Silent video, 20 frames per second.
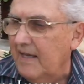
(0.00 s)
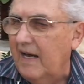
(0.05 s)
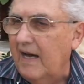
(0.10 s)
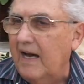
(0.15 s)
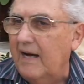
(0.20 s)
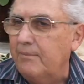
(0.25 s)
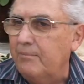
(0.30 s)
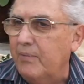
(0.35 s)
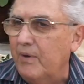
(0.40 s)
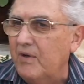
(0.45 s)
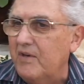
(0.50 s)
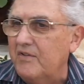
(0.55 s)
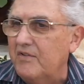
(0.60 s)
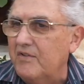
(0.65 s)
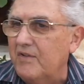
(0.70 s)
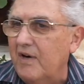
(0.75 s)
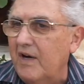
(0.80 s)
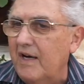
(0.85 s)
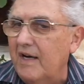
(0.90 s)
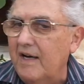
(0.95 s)
Após
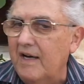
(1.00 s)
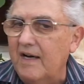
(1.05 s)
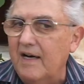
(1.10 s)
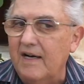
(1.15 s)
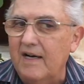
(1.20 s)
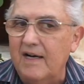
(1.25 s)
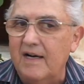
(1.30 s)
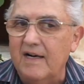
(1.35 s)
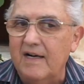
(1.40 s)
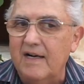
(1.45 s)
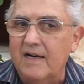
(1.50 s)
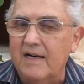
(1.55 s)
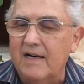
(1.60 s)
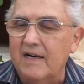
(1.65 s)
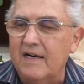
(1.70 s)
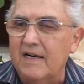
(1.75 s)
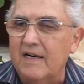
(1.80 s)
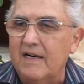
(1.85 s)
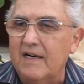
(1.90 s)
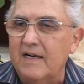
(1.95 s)
a,
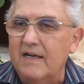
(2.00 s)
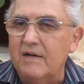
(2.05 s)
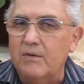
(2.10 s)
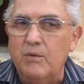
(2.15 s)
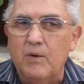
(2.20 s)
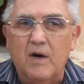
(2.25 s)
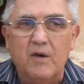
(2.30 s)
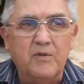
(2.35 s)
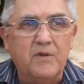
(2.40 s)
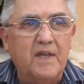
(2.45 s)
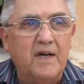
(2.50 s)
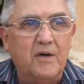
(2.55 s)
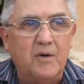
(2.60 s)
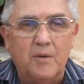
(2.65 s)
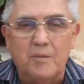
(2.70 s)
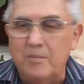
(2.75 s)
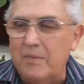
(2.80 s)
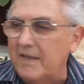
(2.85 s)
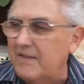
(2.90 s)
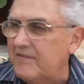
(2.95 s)
a, o Alto da tá
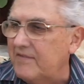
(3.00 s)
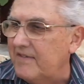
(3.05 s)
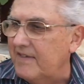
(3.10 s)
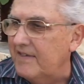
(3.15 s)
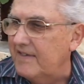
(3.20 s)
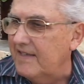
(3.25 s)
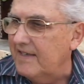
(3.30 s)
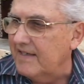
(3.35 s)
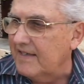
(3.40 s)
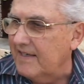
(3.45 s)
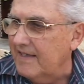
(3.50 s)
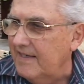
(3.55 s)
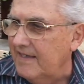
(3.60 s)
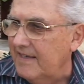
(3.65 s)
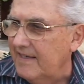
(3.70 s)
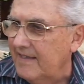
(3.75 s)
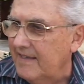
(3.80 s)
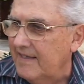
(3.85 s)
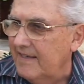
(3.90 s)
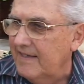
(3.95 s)
Compadecida aqui,
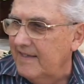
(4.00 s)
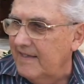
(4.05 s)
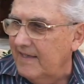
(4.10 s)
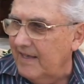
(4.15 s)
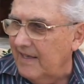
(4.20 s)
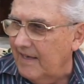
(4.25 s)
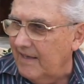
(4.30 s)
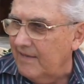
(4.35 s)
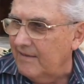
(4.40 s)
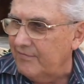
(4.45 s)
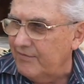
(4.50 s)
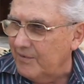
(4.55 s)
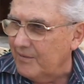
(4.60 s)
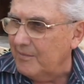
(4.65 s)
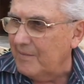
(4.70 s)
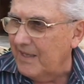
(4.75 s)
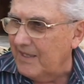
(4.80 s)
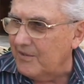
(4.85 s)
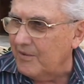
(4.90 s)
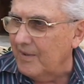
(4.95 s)
a
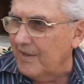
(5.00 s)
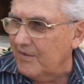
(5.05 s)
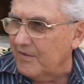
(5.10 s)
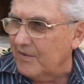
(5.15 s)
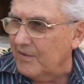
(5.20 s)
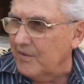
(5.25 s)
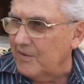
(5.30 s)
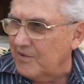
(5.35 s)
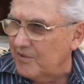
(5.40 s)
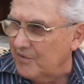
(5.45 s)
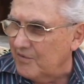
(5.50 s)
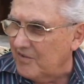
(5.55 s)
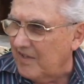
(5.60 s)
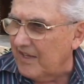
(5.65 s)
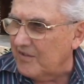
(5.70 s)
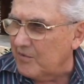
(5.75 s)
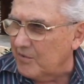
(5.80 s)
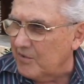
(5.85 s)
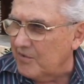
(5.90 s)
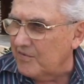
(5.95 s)
filmagem do Alto, onde os
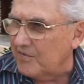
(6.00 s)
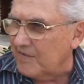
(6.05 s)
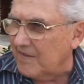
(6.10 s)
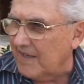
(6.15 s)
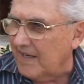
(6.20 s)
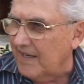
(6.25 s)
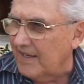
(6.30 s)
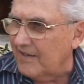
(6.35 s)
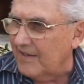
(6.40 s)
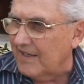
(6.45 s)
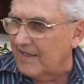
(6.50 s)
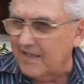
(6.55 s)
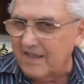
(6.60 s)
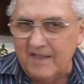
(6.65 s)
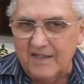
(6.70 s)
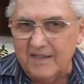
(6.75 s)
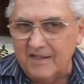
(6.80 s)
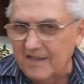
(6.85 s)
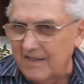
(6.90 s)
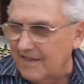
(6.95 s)
atores ficaram aqui,
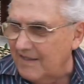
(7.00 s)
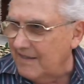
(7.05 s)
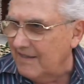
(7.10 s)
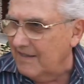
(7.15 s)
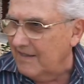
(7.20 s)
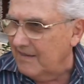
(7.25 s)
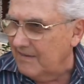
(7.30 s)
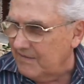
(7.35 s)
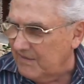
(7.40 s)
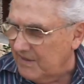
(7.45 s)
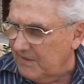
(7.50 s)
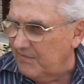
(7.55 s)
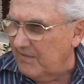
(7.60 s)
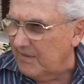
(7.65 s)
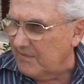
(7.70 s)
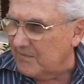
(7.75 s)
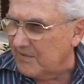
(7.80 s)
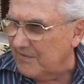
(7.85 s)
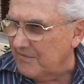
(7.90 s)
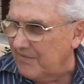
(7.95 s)
e
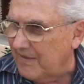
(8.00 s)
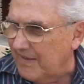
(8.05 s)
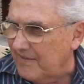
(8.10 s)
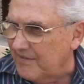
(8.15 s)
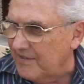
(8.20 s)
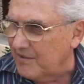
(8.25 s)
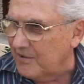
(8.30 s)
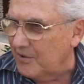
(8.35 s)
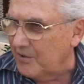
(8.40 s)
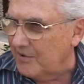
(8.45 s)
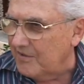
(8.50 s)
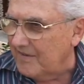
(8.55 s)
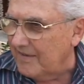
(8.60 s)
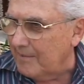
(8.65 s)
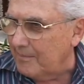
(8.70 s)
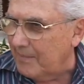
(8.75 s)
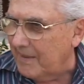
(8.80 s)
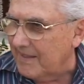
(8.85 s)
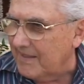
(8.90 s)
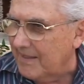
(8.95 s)
tivemos que fazer dois
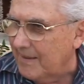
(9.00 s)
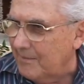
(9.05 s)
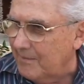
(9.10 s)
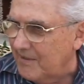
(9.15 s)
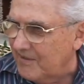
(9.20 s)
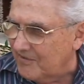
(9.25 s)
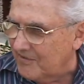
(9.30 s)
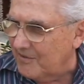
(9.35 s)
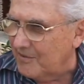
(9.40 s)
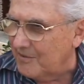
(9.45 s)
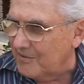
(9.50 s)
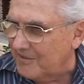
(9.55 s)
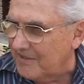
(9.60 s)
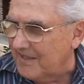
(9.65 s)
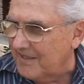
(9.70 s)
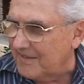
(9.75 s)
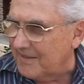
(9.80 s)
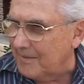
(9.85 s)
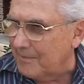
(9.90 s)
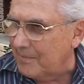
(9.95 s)
apartamentos de
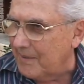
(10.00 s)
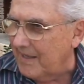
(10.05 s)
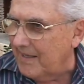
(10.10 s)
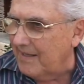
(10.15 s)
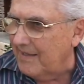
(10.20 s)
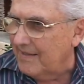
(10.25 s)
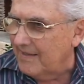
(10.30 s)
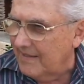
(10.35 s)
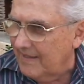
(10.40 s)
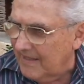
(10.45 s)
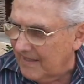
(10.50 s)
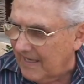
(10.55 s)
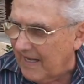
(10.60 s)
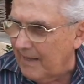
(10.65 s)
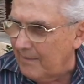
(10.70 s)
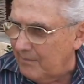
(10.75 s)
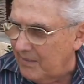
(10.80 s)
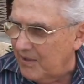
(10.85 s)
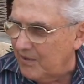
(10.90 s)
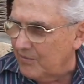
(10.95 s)
urgência para
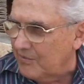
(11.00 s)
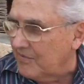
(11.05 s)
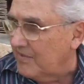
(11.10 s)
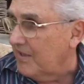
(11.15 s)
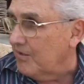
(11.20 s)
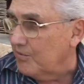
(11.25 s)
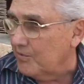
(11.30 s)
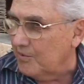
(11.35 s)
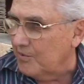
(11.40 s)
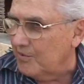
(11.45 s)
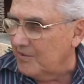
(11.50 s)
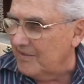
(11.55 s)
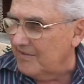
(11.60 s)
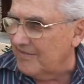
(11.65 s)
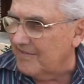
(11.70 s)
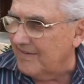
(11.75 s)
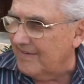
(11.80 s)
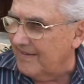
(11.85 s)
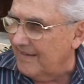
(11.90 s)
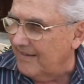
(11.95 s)
caber os
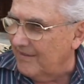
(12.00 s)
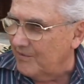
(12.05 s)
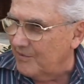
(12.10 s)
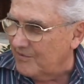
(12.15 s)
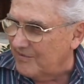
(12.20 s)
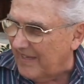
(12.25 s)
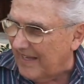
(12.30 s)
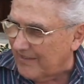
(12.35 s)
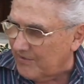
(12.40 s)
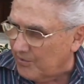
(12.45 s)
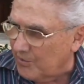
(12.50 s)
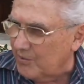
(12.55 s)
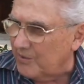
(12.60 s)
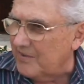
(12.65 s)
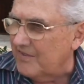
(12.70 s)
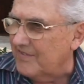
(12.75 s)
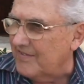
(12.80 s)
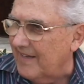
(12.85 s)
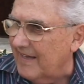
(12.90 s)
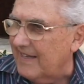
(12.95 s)
autores, os
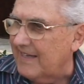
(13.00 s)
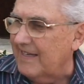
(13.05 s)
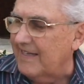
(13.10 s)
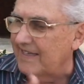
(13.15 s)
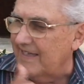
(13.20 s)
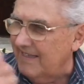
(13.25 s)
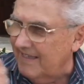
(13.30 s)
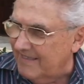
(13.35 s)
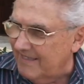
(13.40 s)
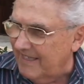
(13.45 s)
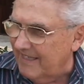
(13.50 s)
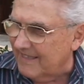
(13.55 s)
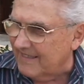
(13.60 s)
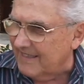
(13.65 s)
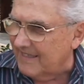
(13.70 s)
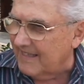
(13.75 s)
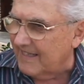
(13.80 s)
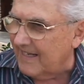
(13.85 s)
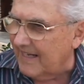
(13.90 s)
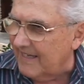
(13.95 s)
atores aqui
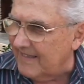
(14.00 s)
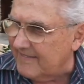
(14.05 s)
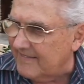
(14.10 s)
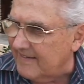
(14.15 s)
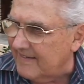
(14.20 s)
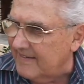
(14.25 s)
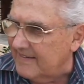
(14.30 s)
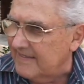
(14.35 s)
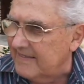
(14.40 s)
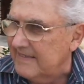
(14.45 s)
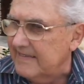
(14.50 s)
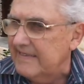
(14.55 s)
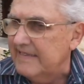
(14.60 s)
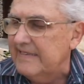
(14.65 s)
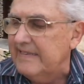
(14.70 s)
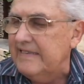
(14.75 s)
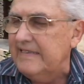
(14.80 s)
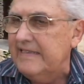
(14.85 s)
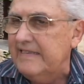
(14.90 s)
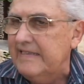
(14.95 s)
dentro de casa.
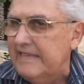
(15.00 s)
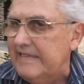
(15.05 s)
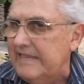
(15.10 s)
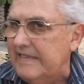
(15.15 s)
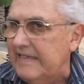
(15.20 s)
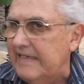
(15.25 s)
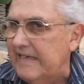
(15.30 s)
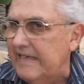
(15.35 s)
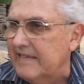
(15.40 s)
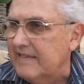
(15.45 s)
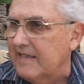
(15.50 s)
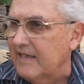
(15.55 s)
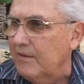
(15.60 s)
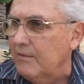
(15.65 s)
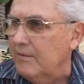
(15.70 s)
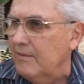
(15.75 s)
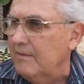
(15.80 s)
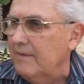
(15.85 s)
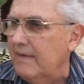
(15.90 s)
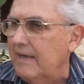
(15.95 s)
E
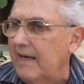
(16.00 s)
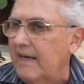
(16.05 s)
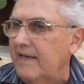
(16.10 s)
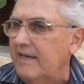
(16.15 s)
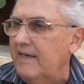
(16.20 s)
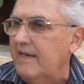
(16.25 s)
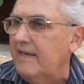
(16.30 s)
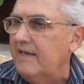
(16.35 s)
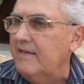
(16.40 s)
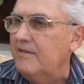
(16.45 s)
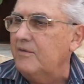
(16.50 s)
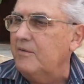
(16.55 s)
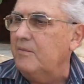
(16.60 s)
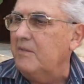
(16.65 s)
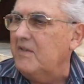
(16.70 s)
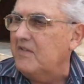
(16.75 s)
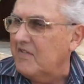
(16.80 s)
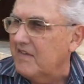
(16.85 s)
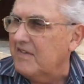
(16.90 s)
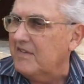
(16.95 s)
então aí eles me
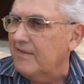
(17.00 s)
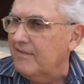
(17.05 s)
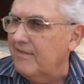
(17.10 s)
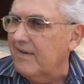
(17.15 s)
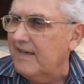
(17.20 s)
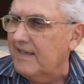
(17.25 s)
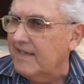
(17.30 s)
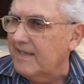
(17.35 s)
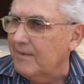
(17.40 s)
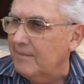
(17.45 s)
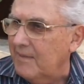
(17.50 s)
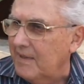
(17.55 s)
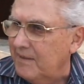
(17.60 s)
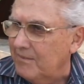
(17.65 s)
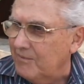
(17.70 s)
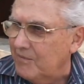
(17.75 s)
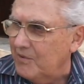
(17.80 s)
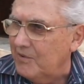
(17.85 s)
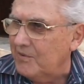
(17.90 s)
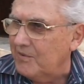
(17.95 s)
incentivaram também
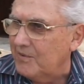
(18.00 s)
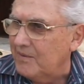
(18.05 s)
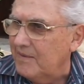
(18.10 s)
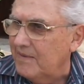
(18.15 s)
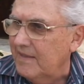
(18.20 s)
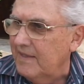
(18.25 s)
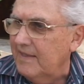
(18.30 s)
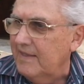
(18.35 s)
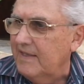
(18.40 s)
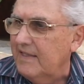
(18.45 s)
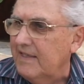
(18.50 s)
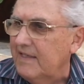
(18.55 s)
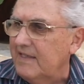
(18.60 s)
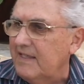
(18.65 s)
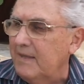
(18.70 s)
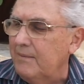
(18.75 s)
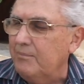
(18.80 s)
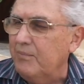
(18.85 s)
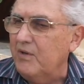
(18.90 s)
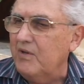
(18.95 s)
muito. E
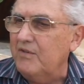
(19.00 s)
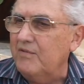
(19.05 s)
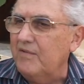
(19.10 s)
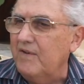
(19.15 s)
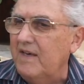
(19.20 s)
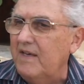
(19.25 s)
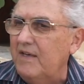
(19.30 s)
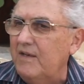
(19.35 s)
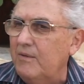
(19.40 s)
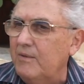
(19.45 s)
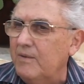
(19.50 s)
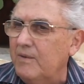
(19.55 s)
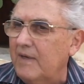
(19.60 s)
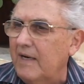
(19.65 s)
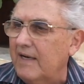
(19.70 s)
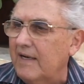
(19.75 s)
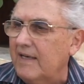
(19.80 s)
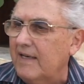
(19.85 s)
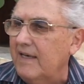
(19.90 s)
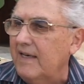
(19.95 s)
depois veio
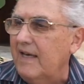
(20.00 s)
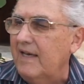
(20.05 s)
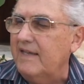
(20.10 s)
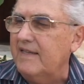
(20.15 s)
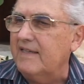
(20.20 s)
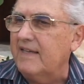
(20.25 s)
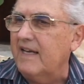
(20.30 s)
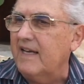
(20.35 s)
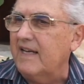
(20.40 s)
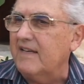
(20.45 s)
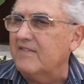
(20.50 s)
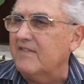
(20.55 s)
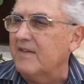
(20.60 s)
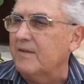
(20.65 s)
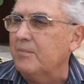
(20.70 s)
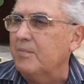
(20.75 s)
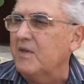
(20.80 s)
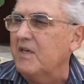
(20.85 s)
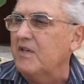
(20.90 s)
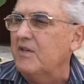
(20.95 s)
aqui, é interessante
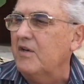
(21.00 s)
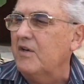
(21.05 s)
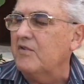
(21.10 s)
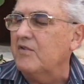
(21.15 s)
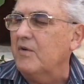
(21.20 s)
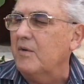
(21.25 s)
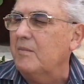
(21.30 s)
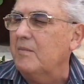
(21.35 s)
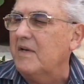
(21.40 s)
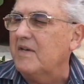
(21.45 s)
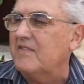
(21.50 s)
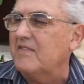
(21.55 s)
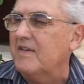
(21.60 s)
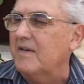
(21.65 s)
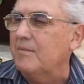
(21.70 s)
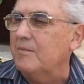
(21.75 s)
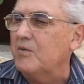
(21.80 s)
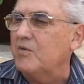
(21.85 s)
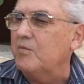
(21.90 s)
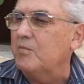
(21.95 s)
porque nós
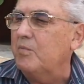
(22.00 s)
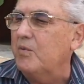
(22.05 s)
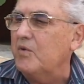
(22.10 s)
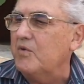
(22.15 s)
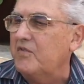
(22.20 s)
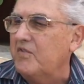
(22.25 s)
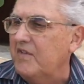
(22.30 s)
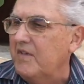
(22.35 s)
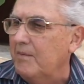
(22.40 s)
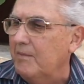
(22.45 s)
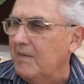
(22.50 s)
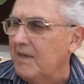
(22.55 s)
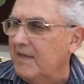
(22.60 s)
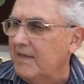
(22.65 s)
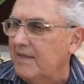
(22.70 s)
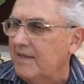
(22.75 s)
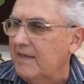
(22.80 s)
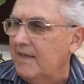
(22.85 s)
começamos por cima.